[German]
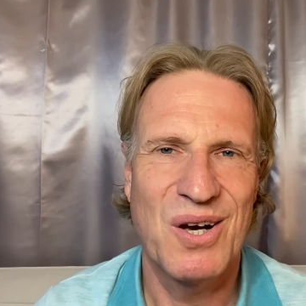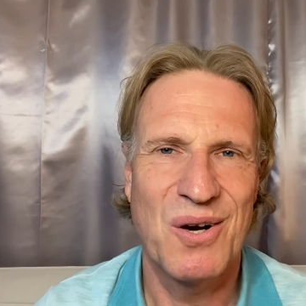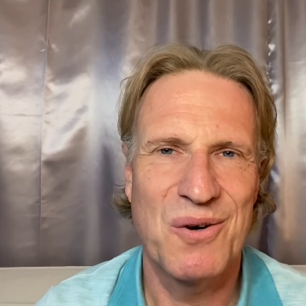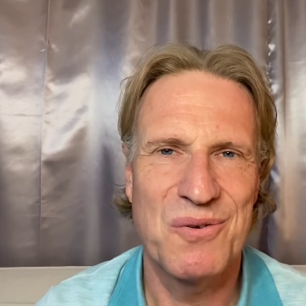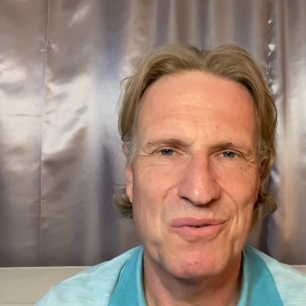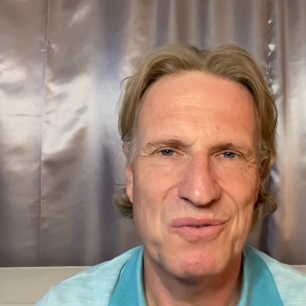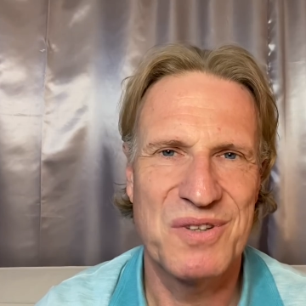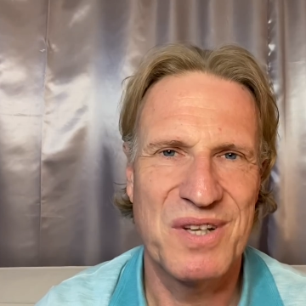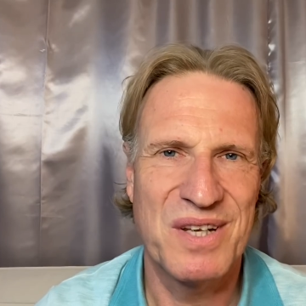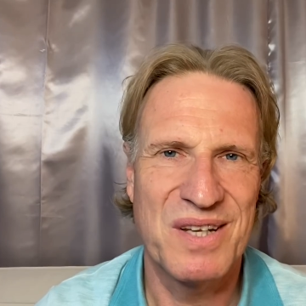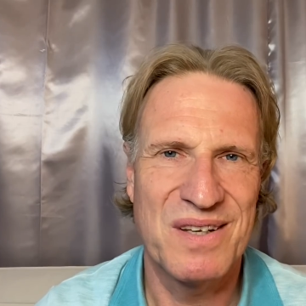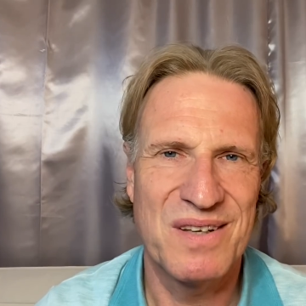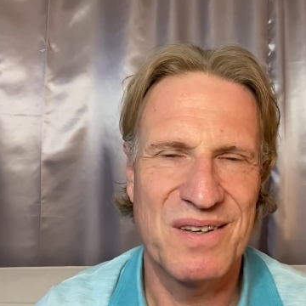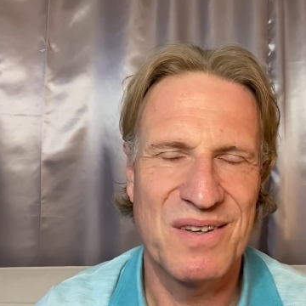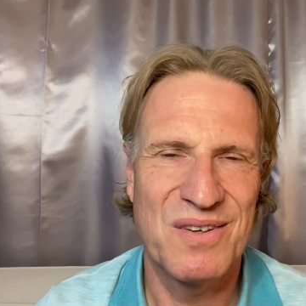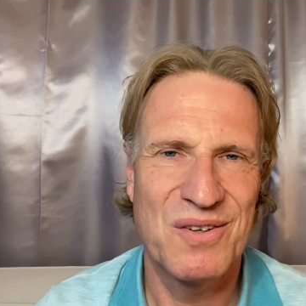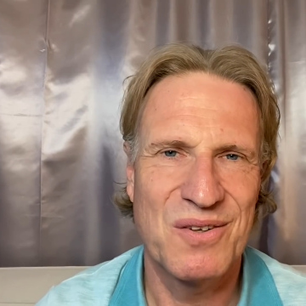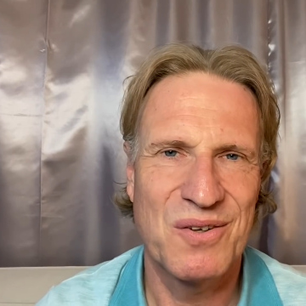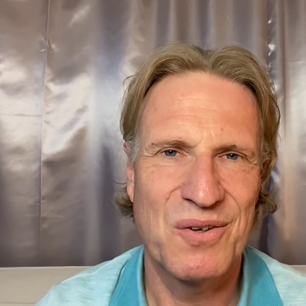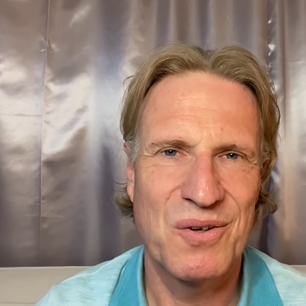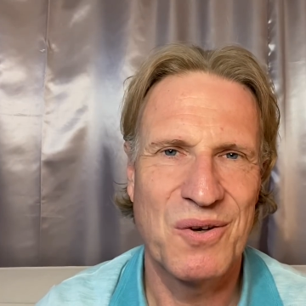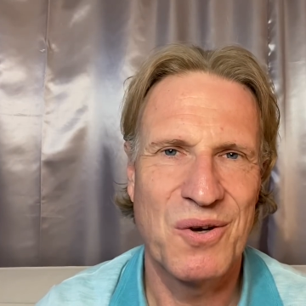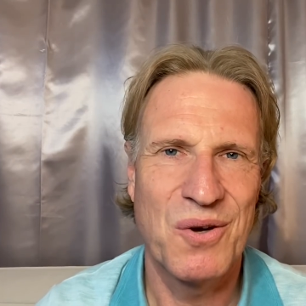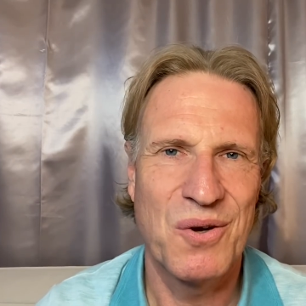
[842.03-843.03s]
auf den
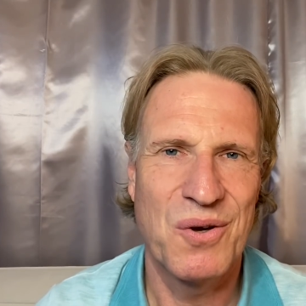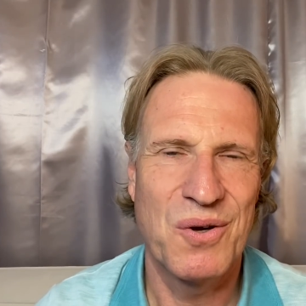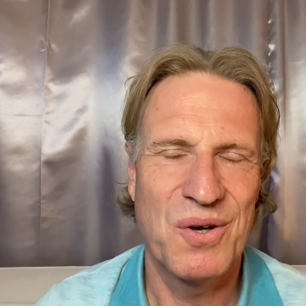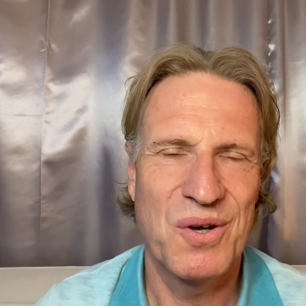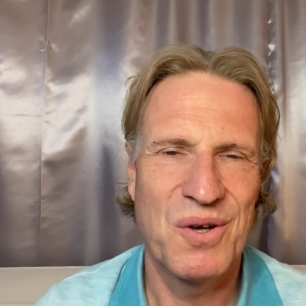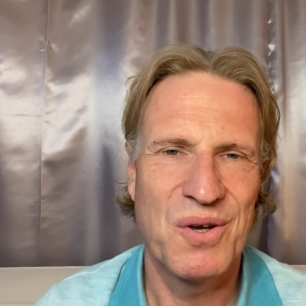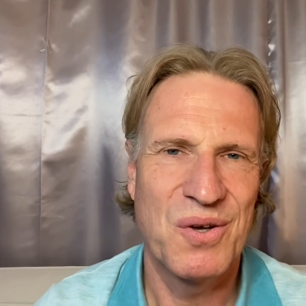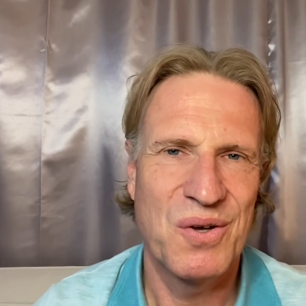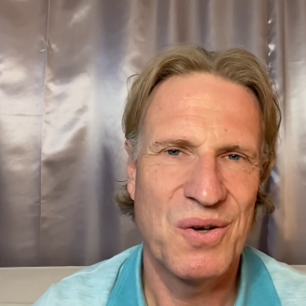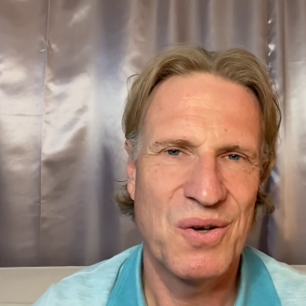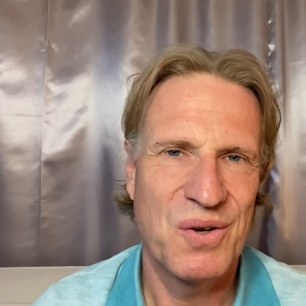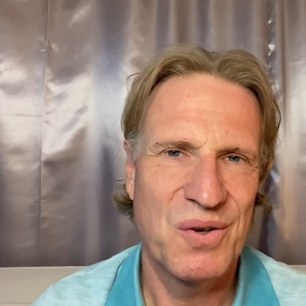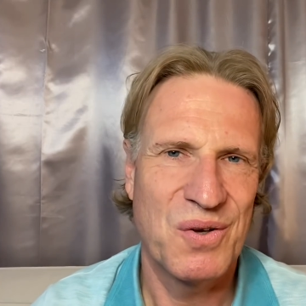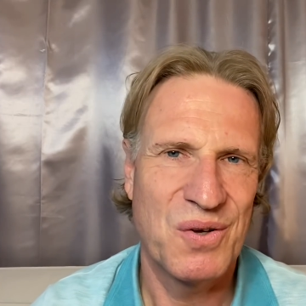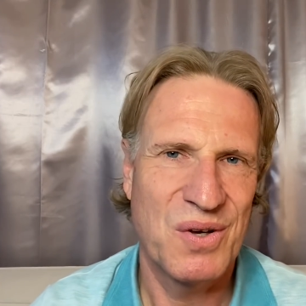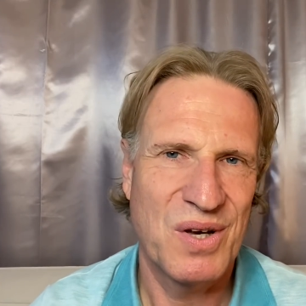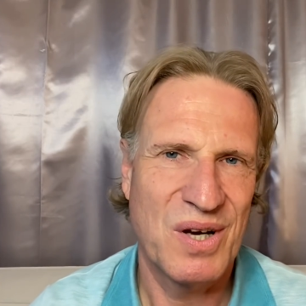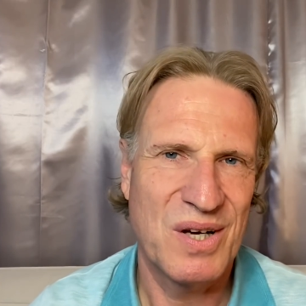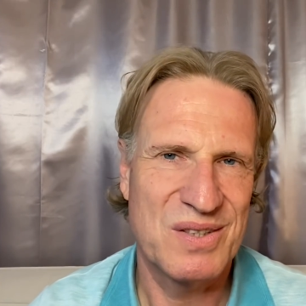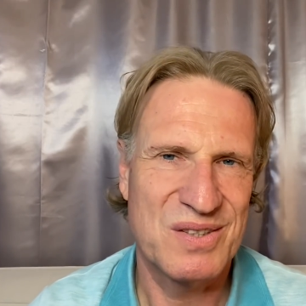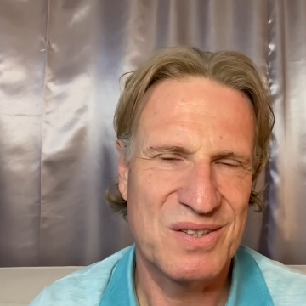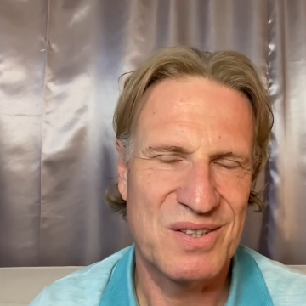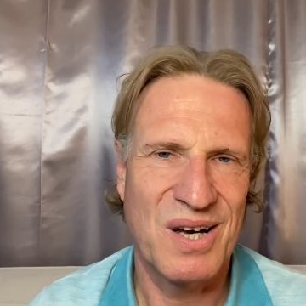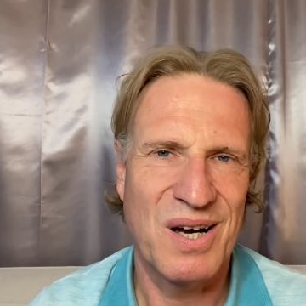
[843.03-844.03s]

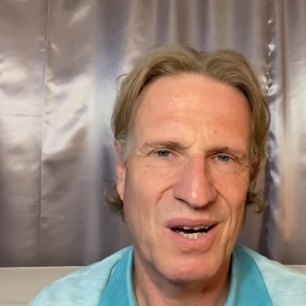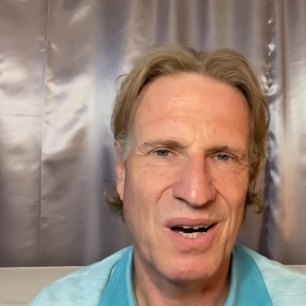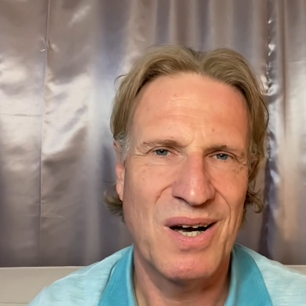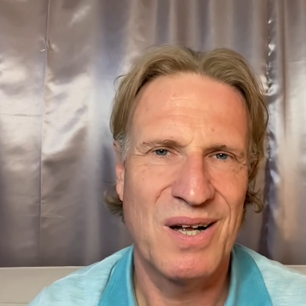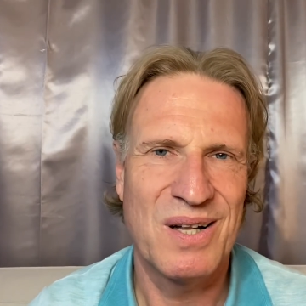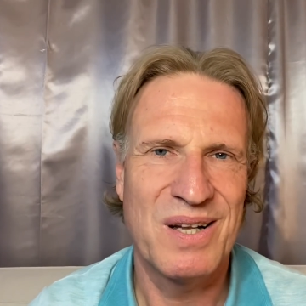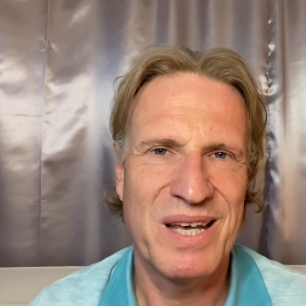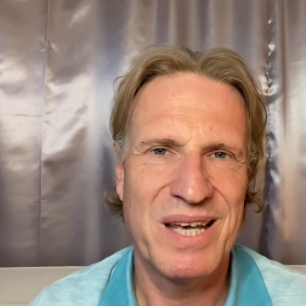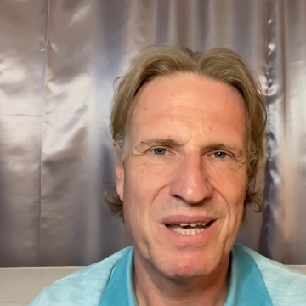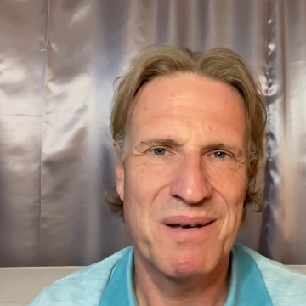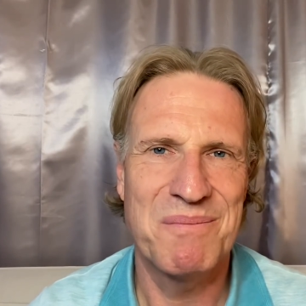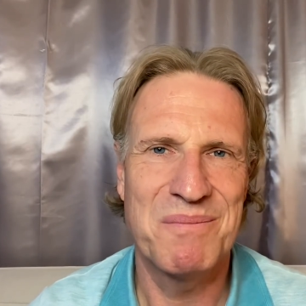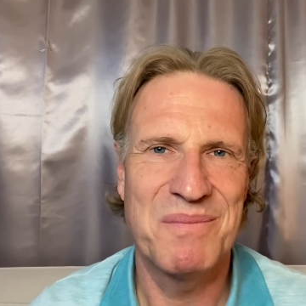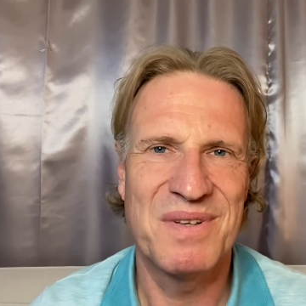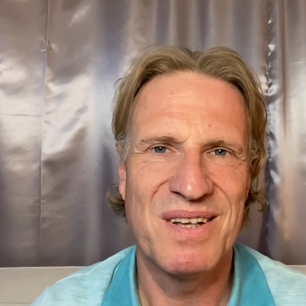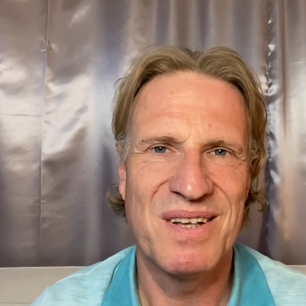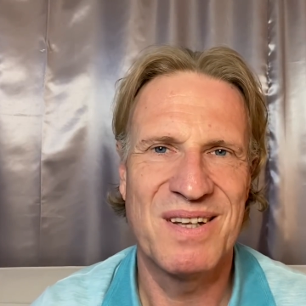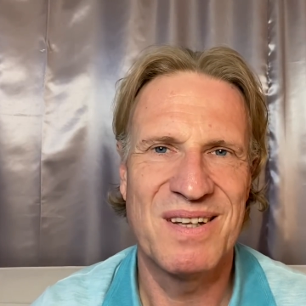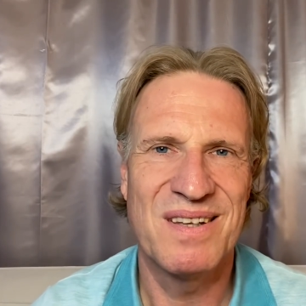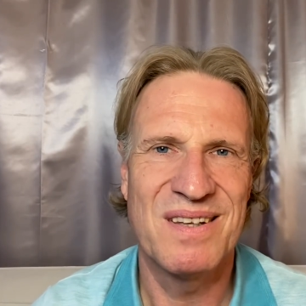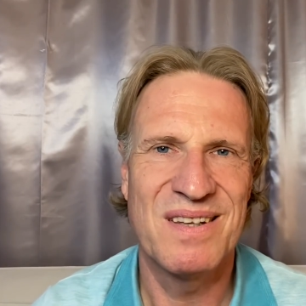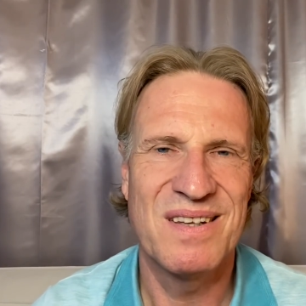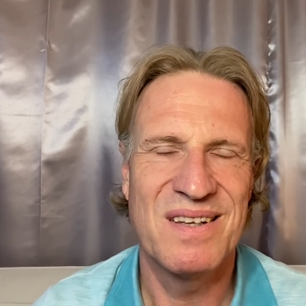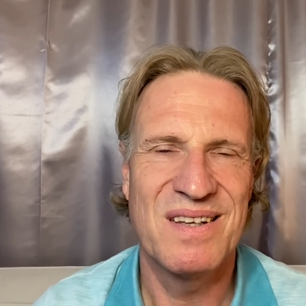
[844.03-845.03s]

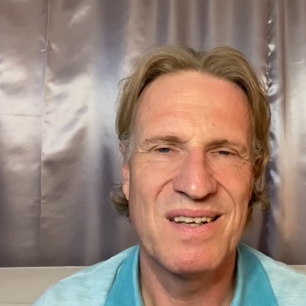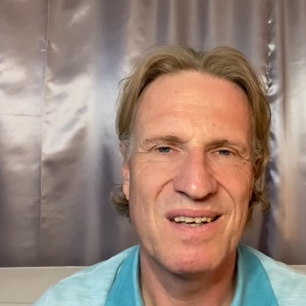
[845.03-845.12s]
Astralebenen,